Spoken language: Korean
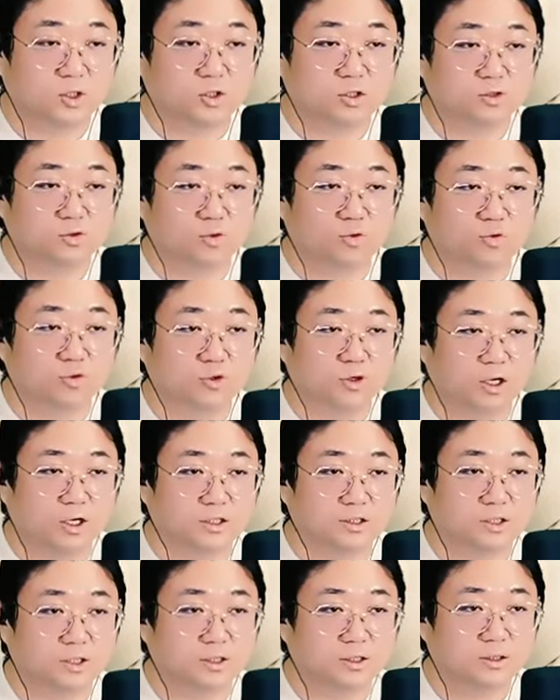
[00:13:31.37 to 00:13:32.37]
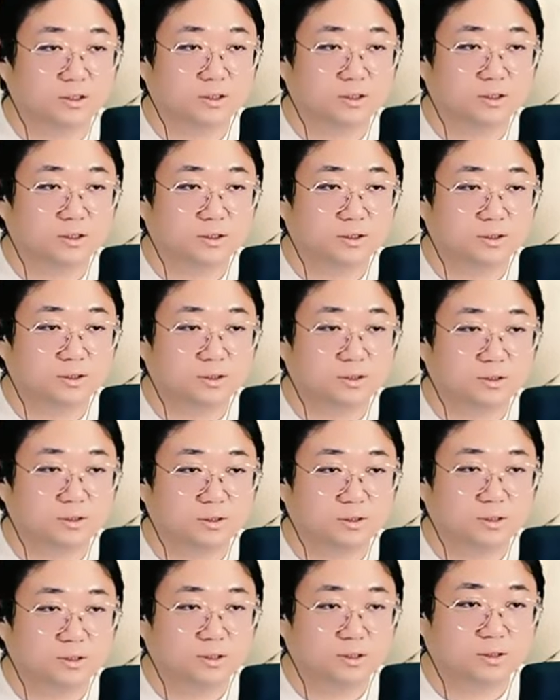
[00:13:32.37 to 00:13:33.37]
여기 동굴로 가야 돼.
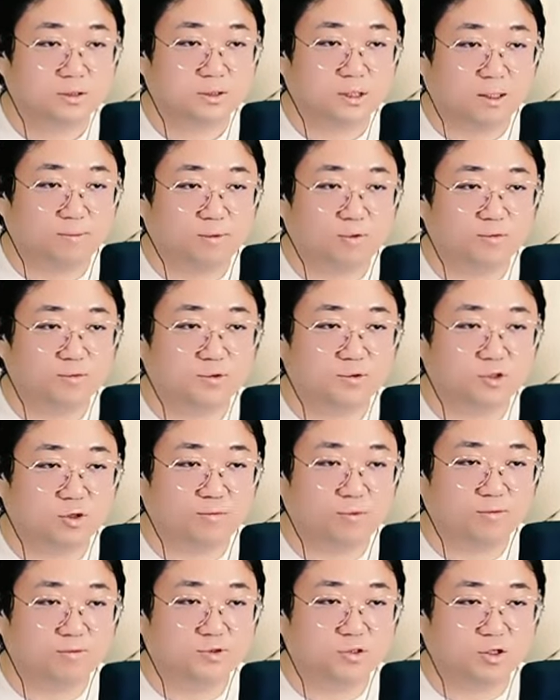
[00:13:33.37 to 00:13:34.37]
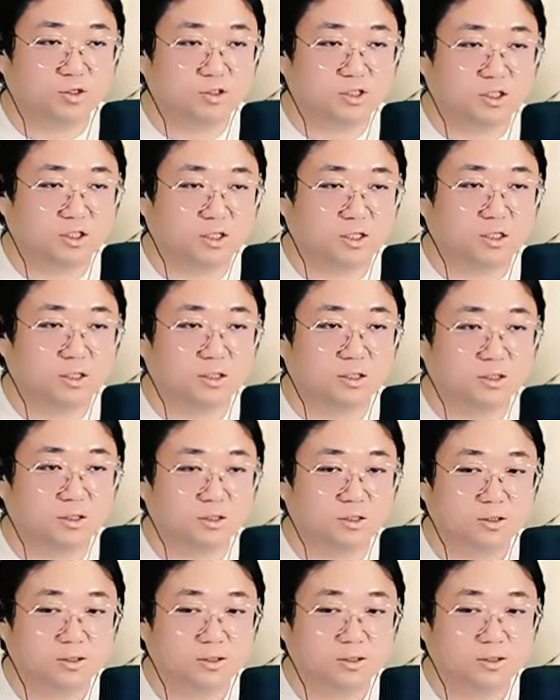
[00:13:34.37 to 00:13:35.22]
딱 보면 척 보면 척이잖아.